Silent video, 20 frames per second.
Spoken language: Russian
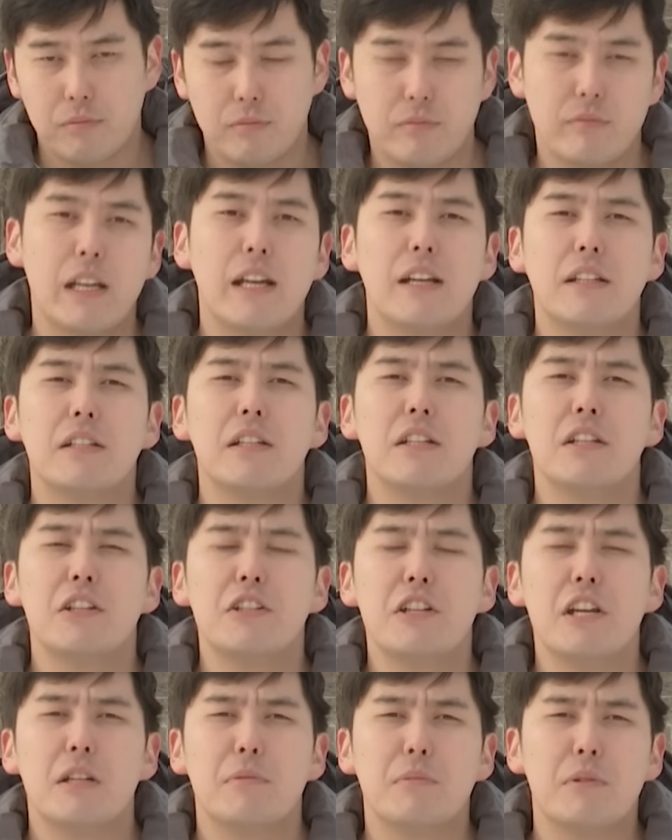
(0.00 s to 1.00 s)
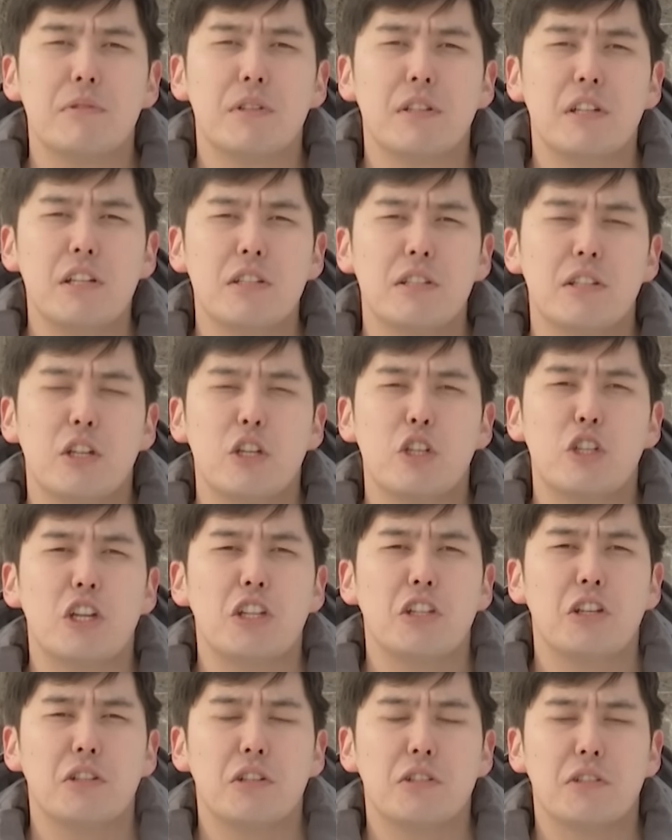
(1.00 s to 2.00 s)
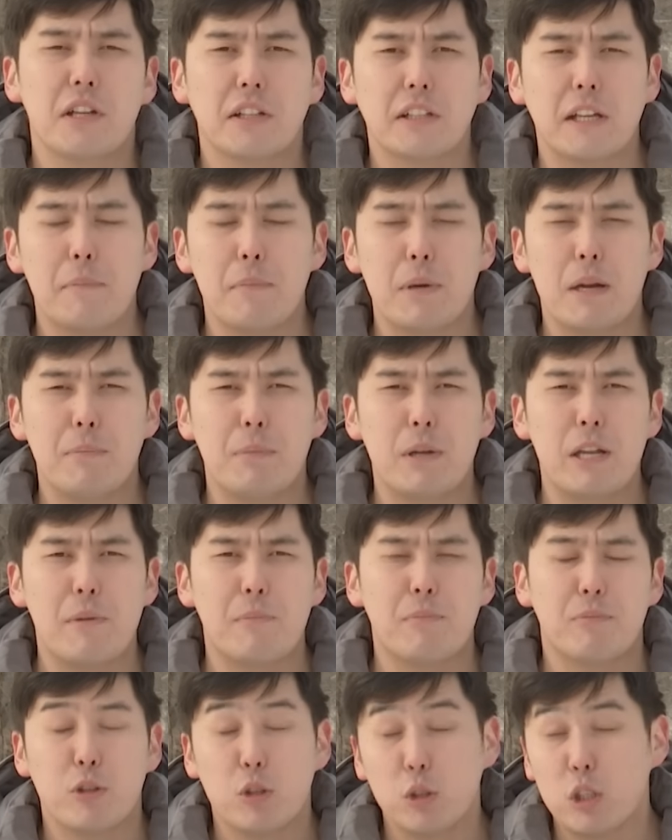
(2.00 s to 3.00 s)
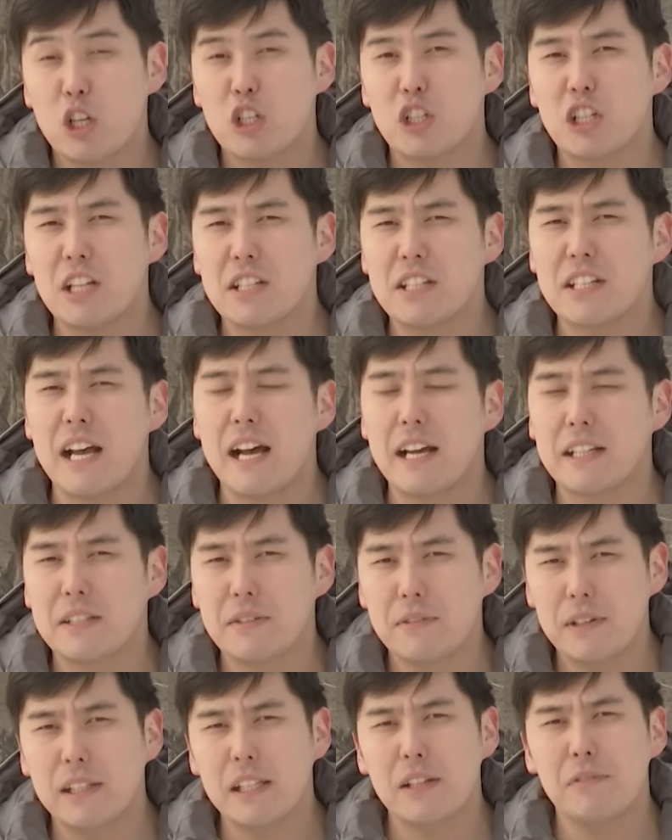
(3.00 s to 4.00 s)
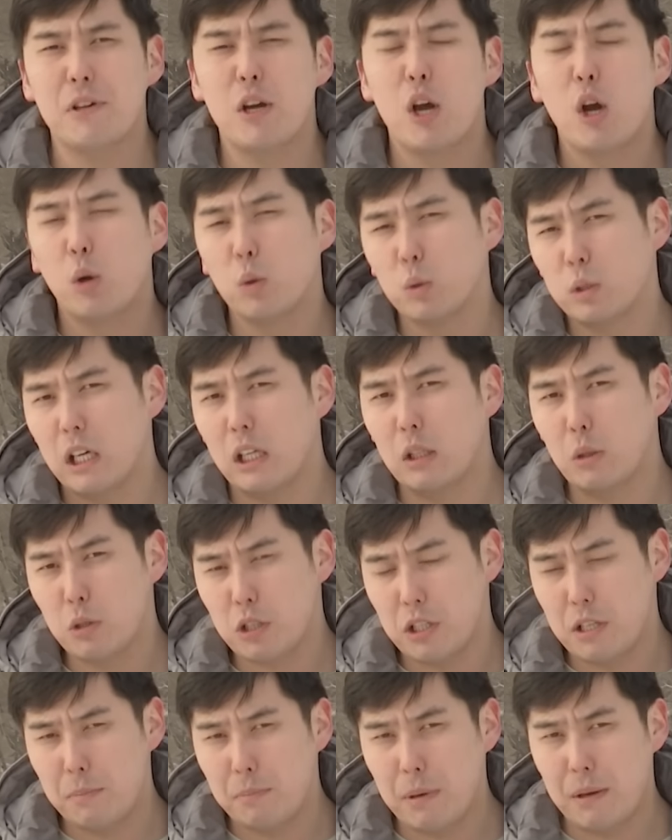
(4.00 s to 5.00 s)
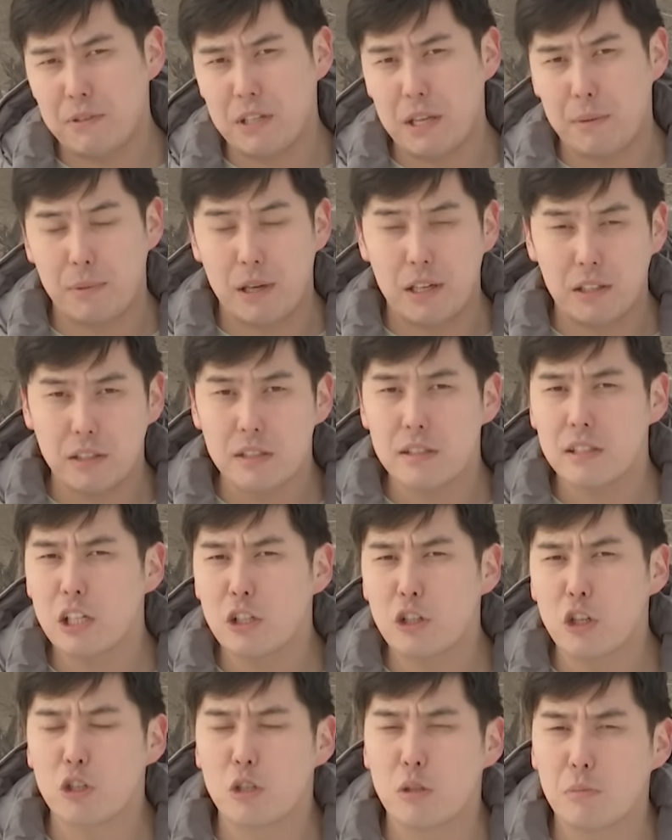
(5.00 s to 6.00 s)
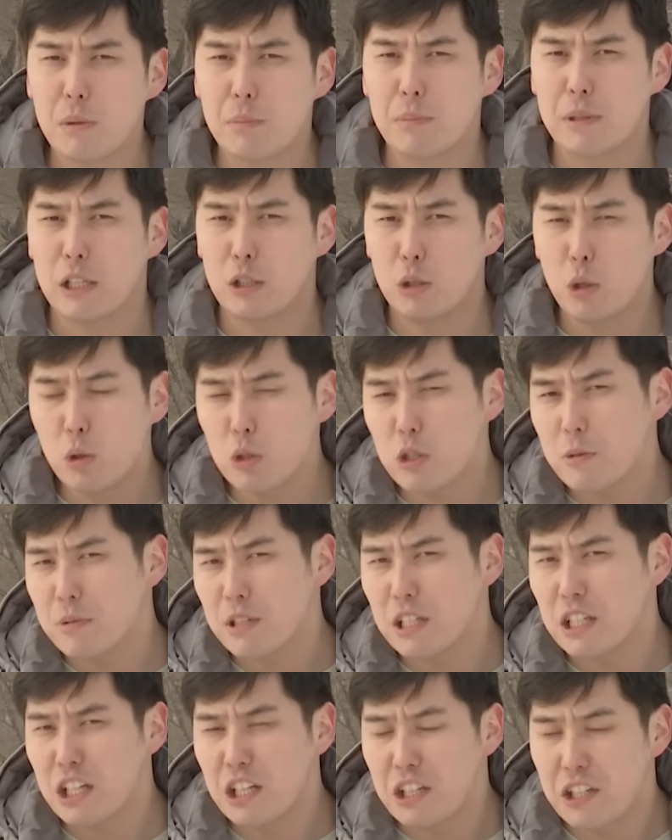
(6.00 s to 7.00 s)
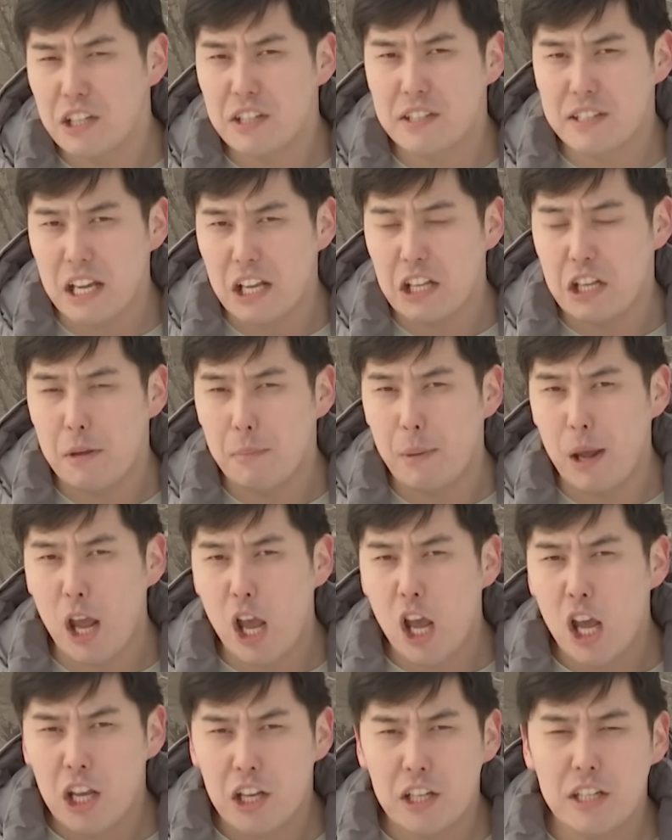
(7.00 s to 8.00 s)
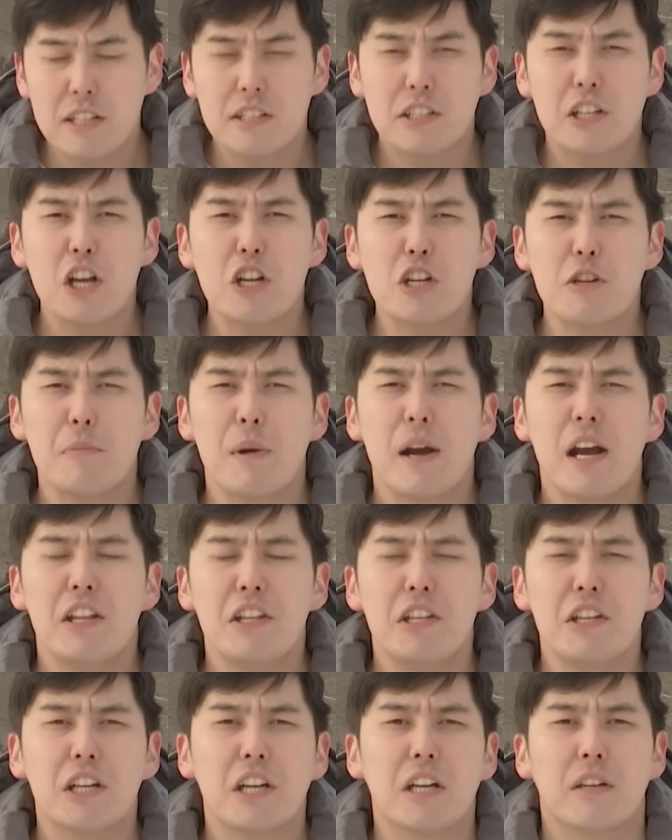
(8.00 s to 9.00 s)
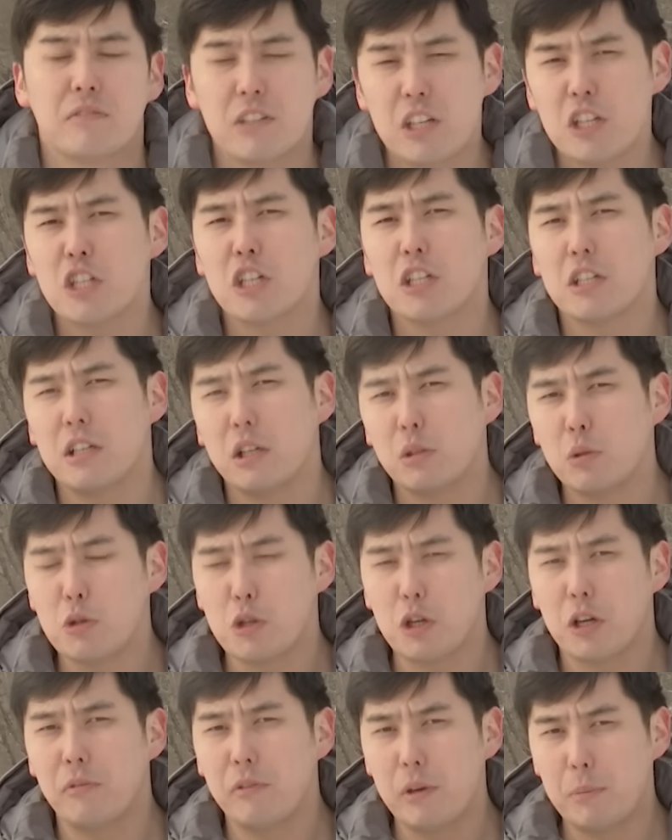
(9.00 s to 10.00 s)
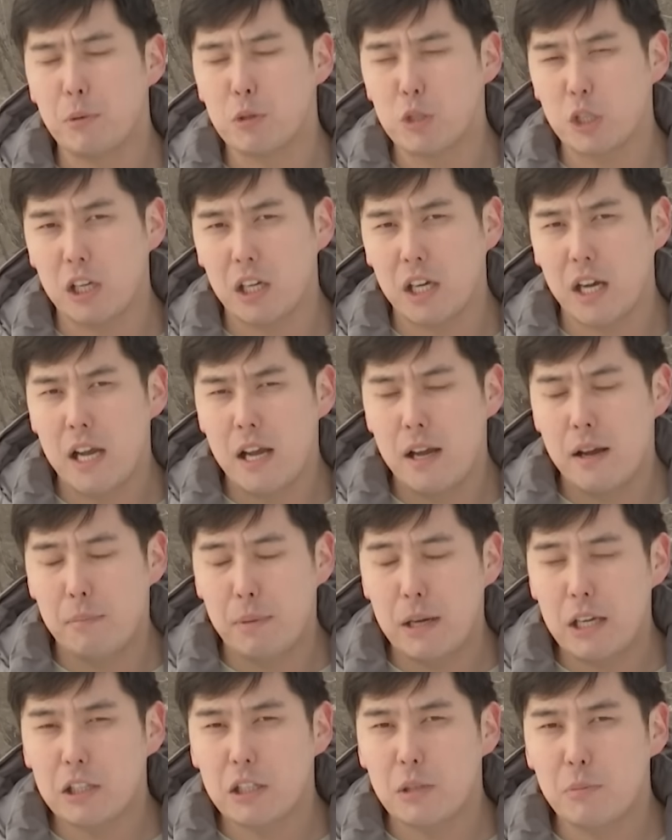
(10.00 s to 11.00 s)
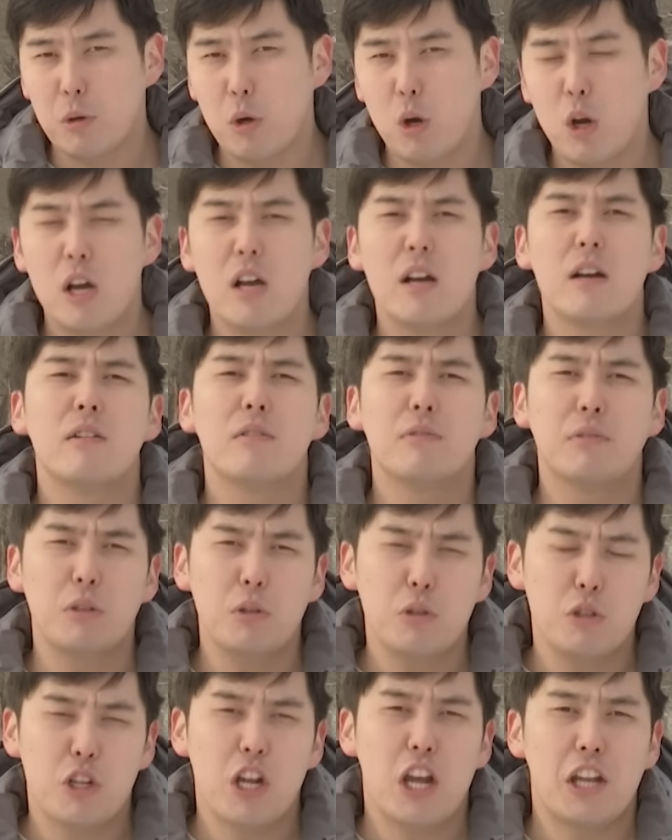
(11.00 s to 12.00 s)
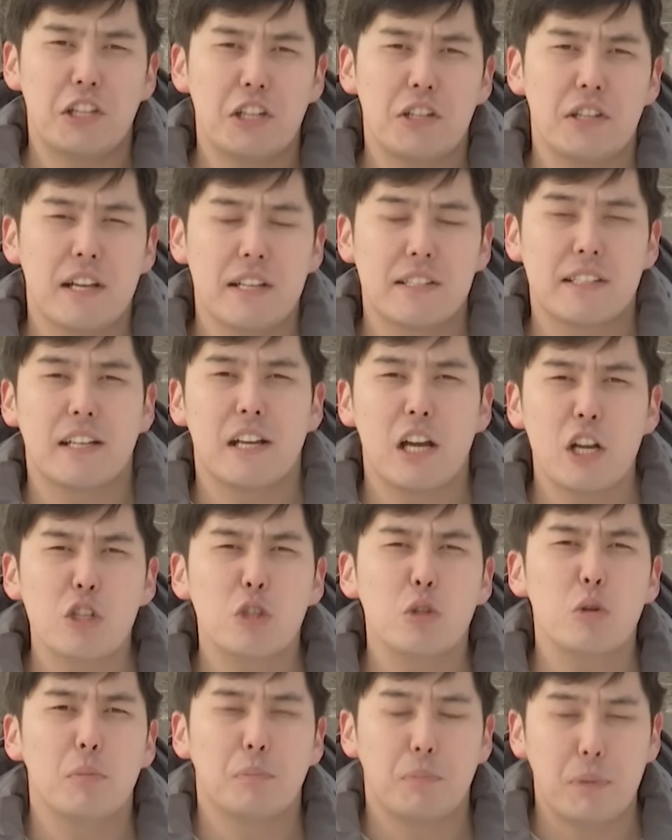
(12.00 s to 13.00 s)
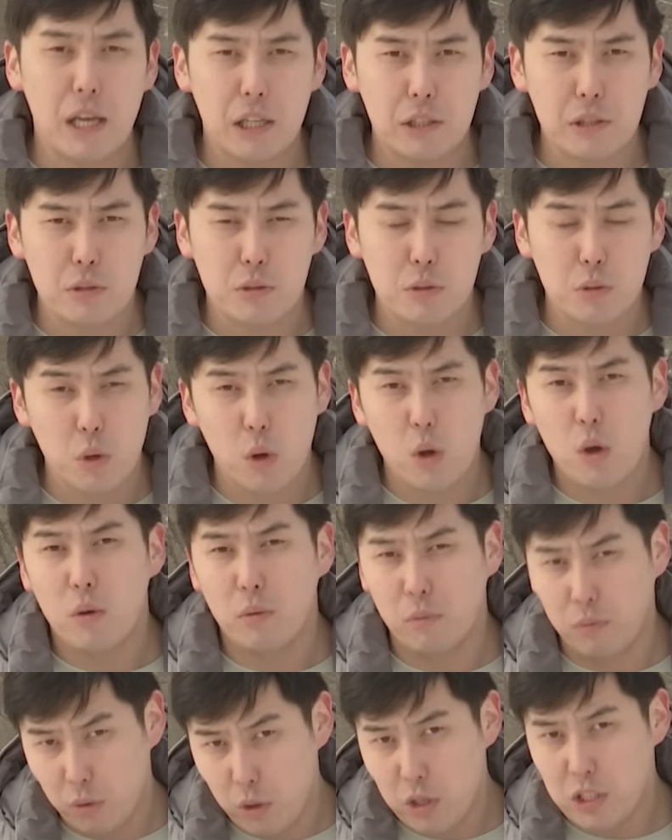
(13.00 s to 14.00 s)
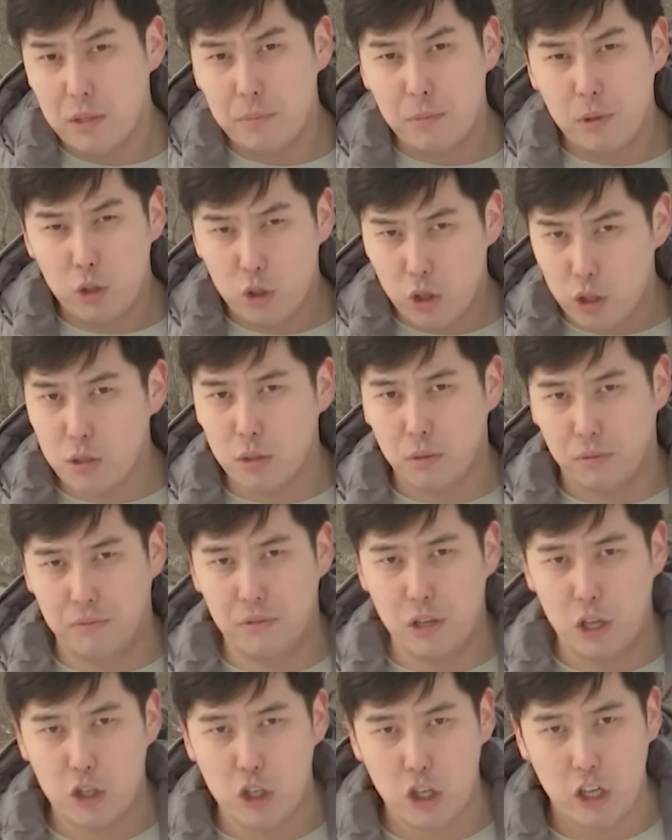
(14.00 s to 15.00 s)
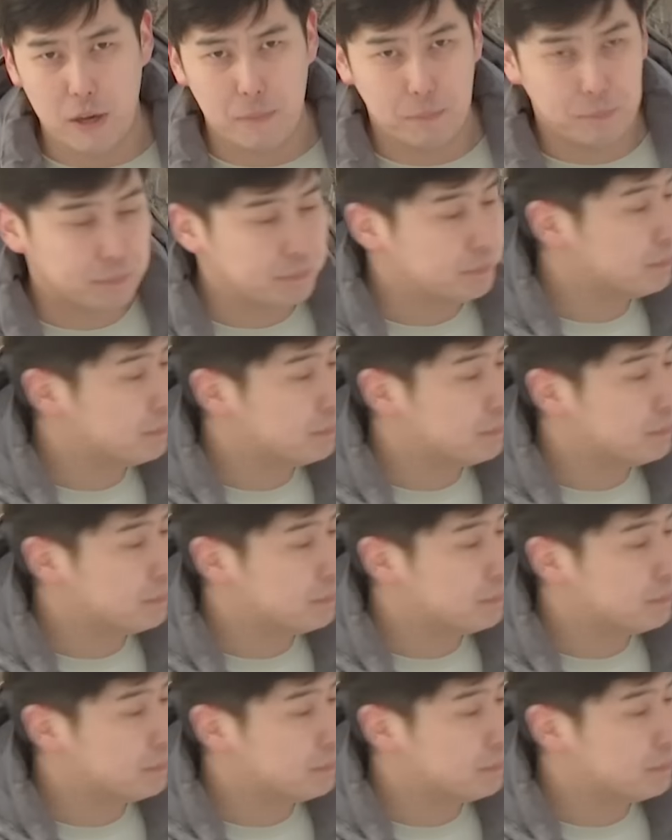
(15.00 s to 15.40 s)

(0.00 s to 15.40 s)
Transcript: На этой неделе мы взялись за решение десятка проблем, но дождаться ответов удалось не по всем. А это значит, что мы продолжим следить за ними и расскажем о них в наших следующих выпусках. Поэтому включайте нас каждую пятницу в 8 часов вечера.